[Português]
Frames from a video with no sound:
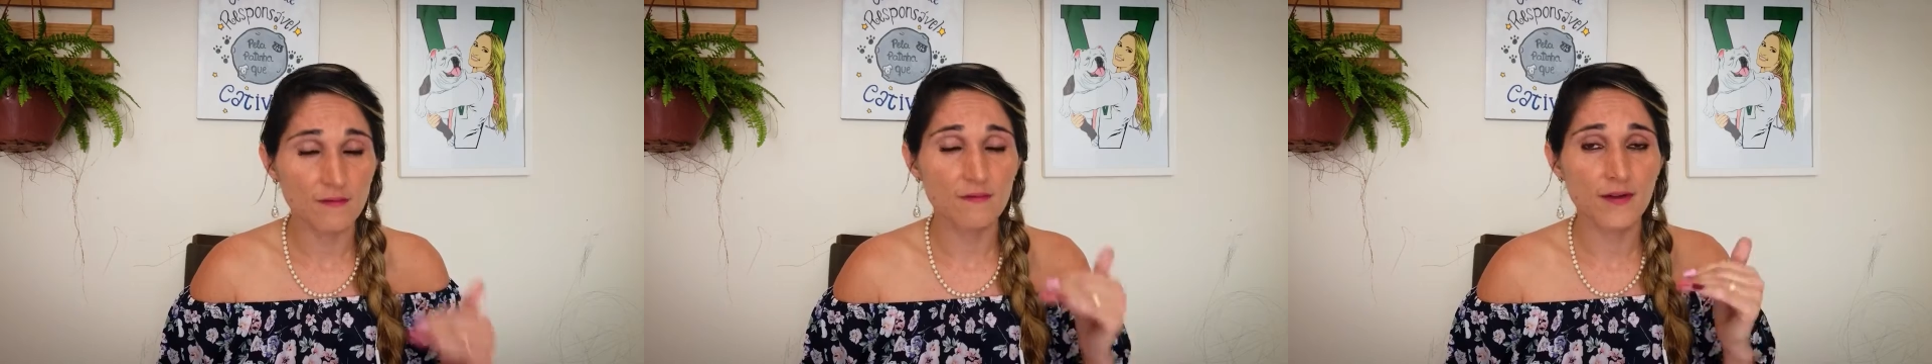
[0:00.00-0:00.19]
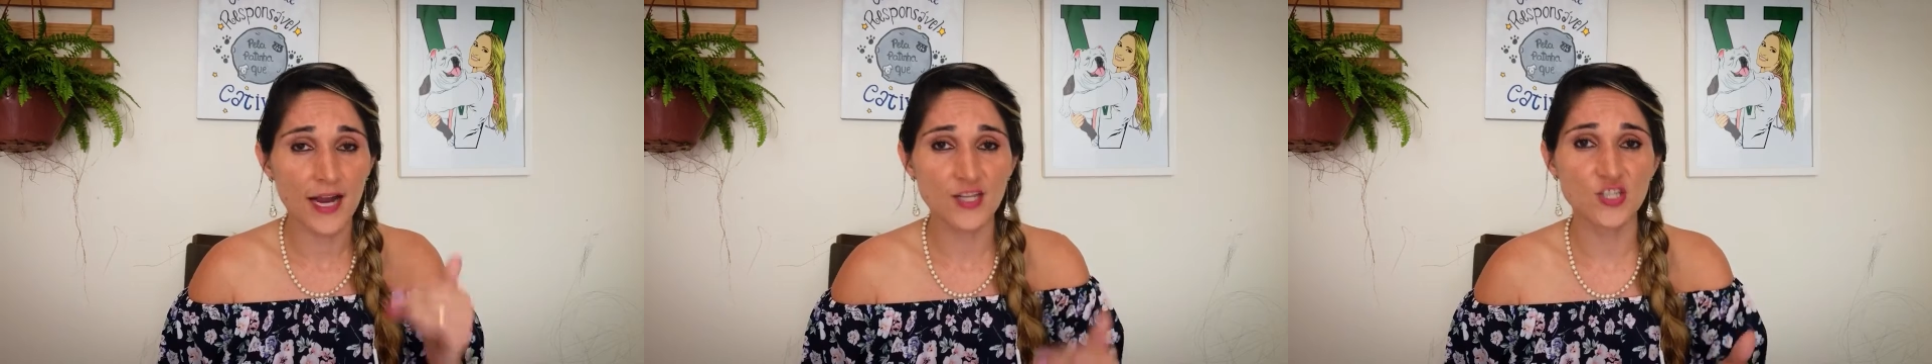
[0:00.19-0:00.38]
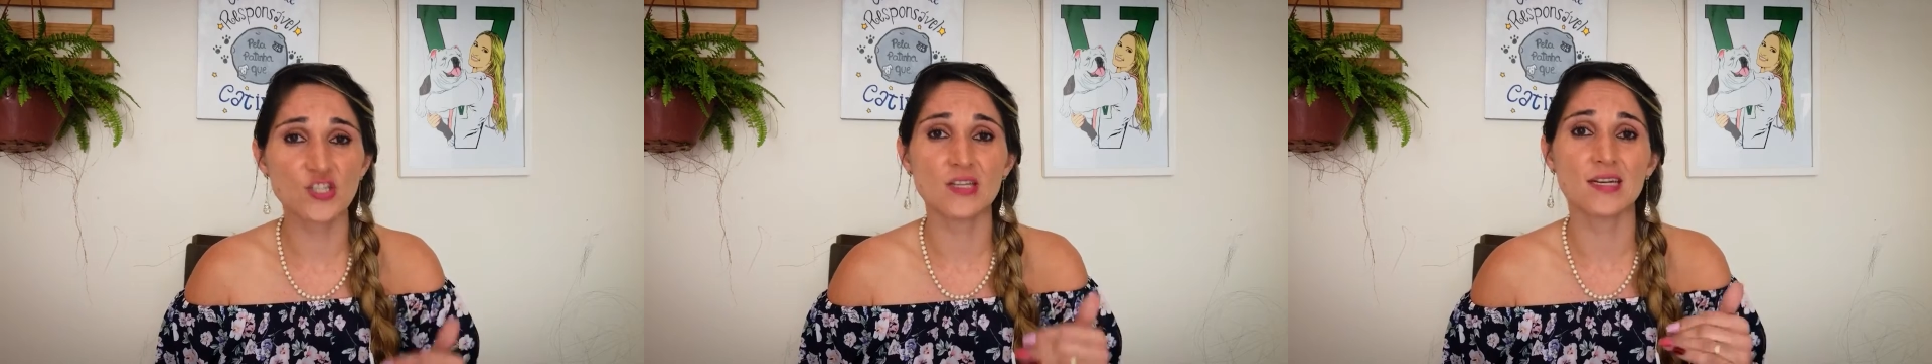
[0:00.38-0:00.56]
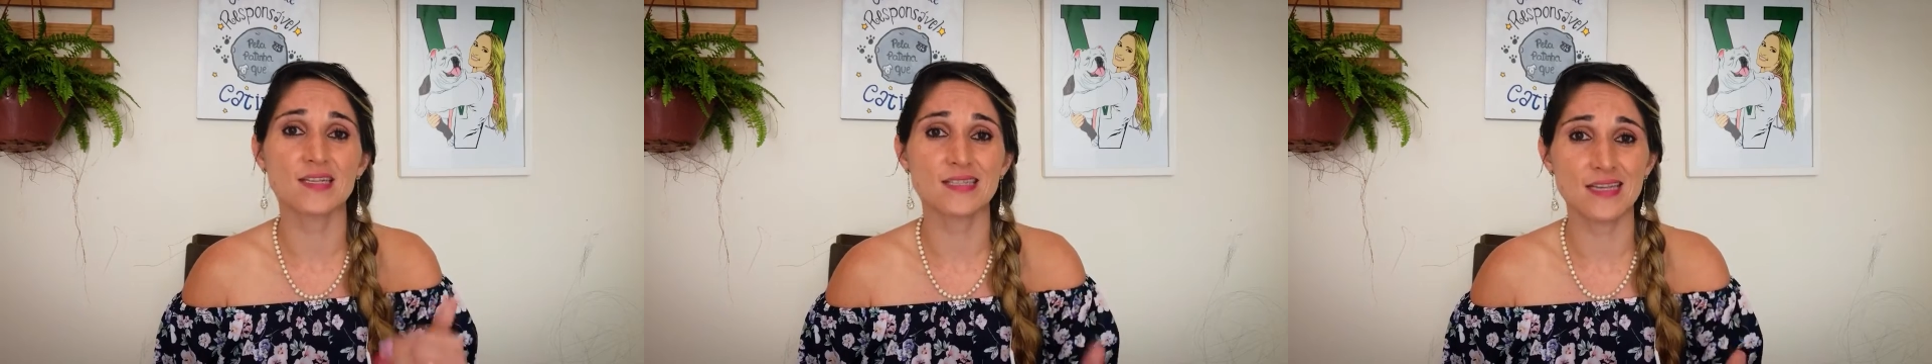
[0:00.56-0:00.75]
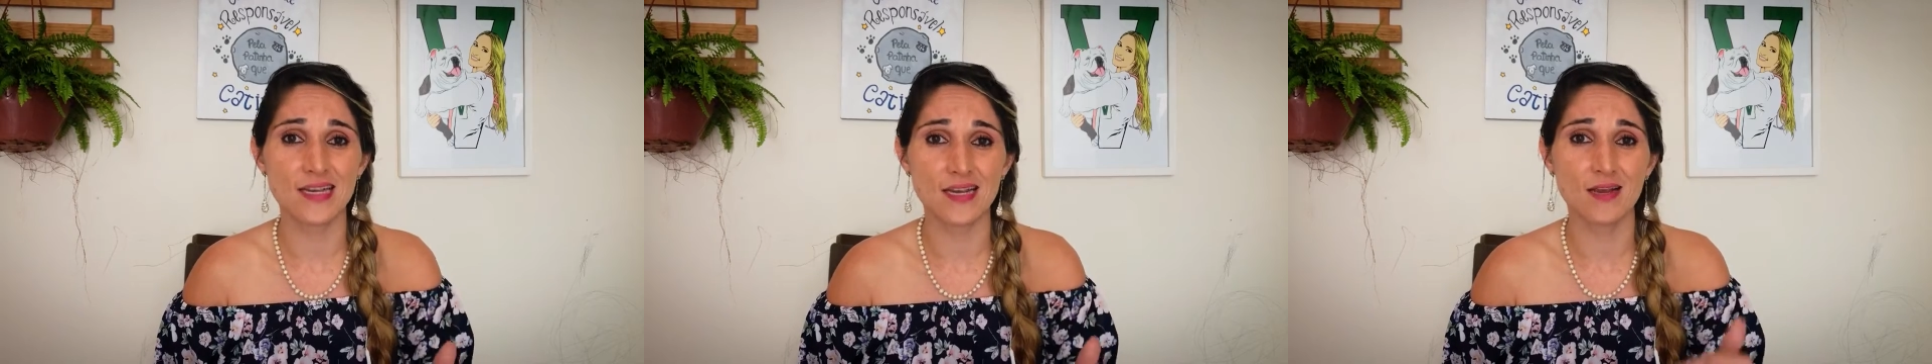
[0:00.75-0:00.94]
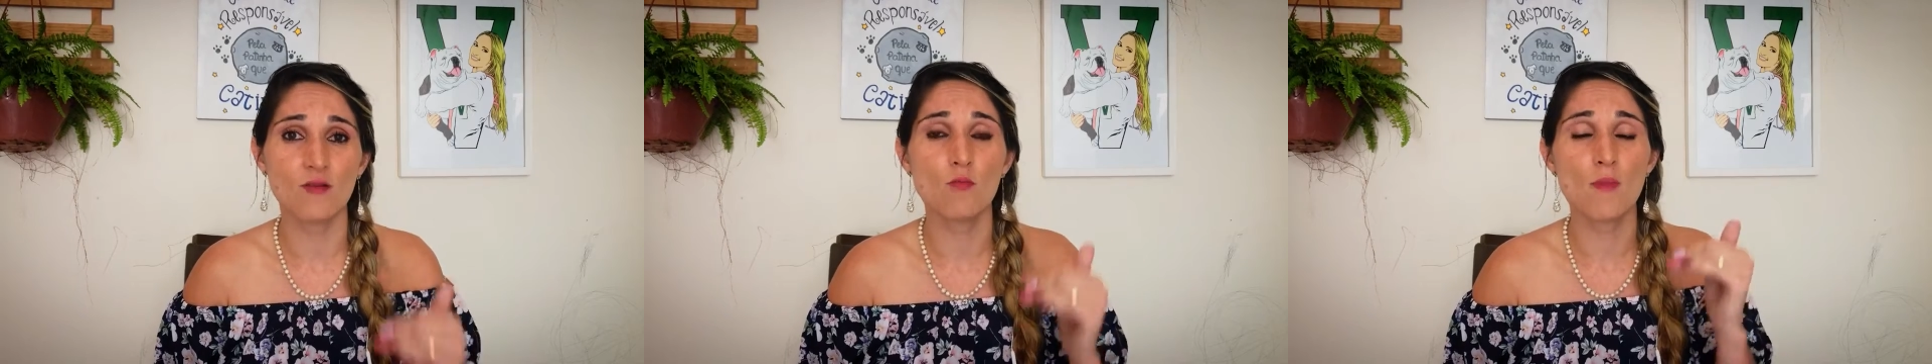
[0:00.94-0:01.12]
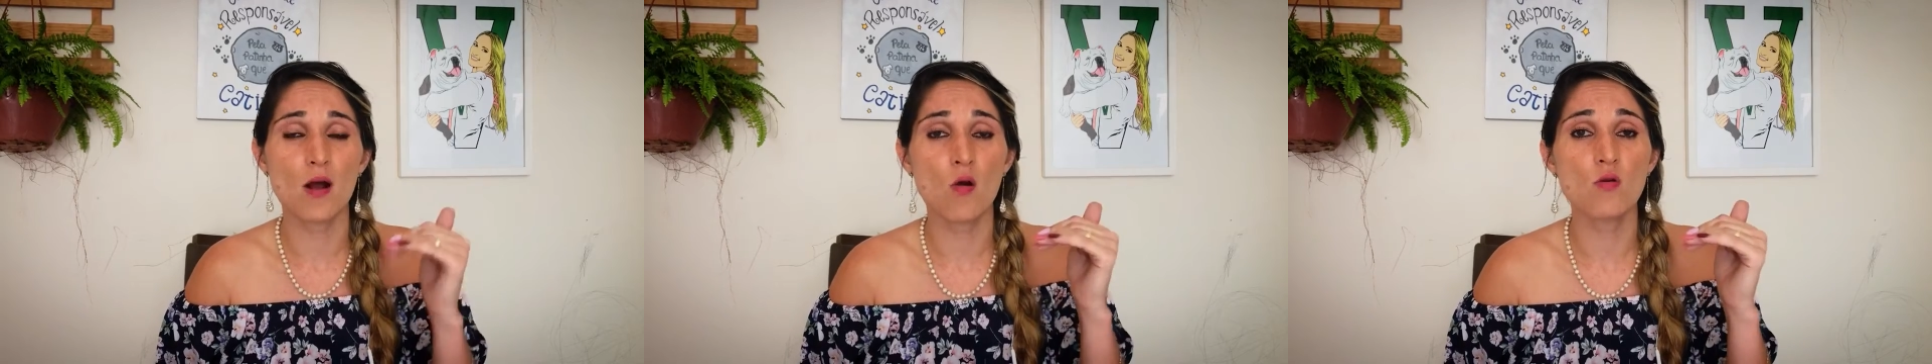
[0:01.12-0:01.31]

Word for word: vai te trazer uma